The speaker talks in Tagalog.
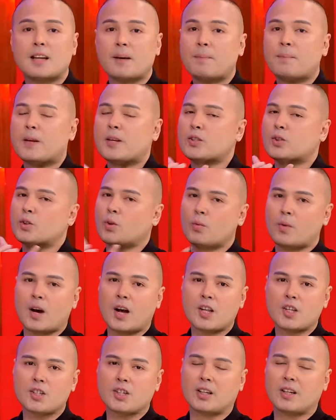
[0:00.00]
please do
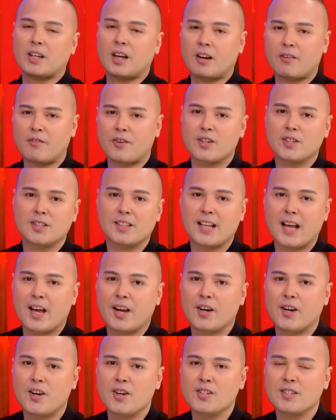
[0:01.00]
watch uh, Lovers
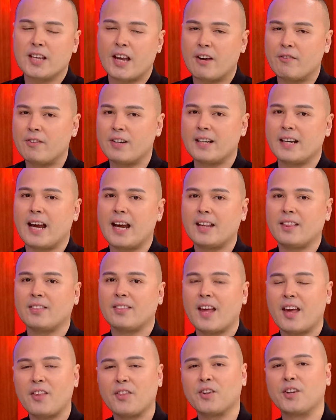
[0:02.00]
Liars every night,
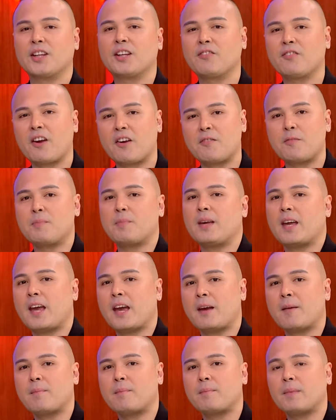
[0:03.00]

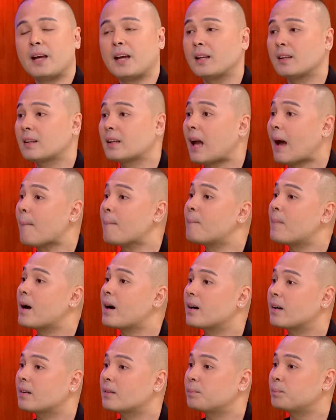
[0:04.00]
9.35pm. And come
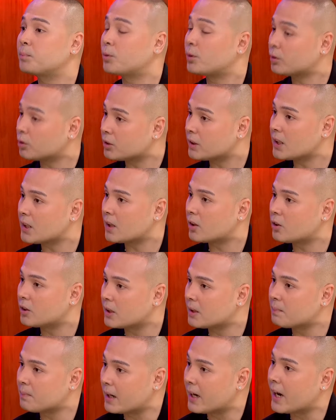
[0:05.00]
back po to ni
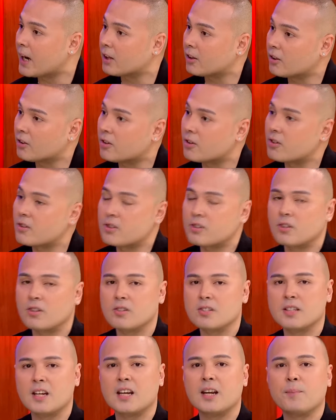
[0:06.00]
Claudine yeah. Cloud Clau. Ni
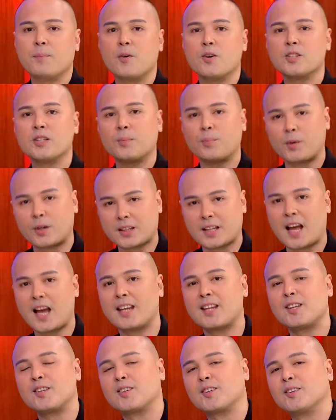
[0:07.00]
Claudine, so,
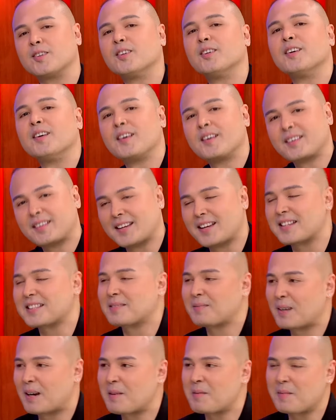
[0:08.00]
congratulations. Yes.
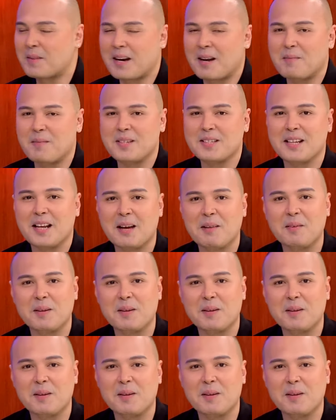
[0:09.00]
Maraming maraming salamat.